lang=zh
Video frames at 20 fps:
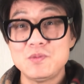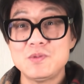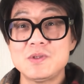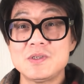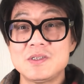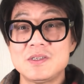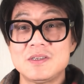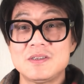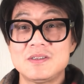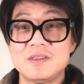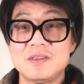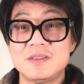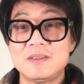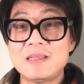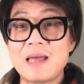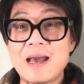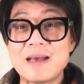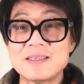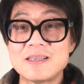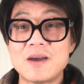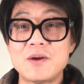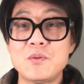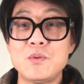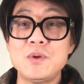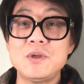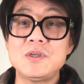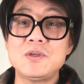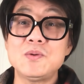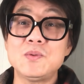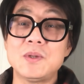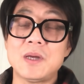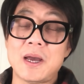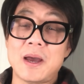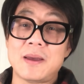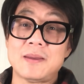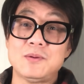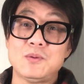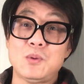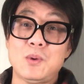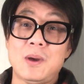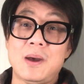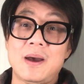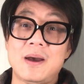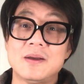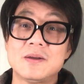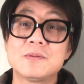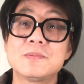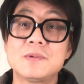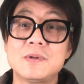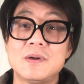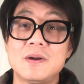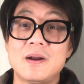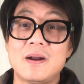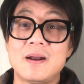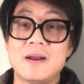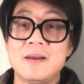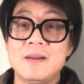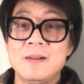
出自己这个大家闺秀的感觉啊，是不是？